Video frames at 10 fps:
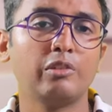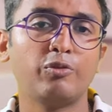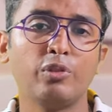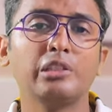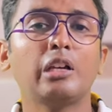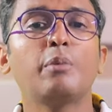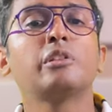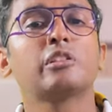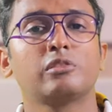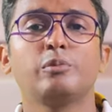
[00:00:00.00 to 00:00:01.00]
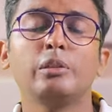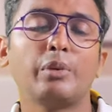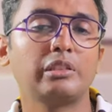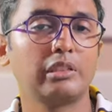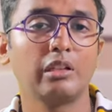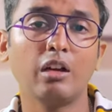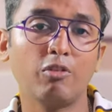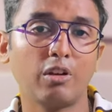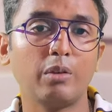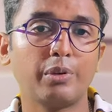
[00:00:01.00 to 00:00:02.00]
ஃபுல்லாக ஜாப் டிஸ்கிரிப்ஷன் பற்றி பேசுறதுக்காக
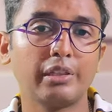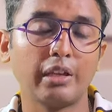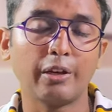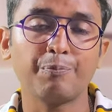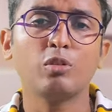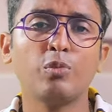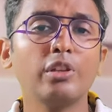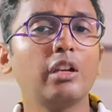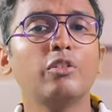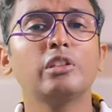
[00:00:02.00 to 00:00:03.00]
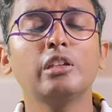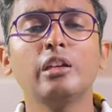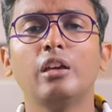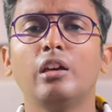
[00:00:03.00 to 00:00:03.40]
அவங்க கால் பண்ணியிருந்தாங்க ஸோ முதல்ல வந்து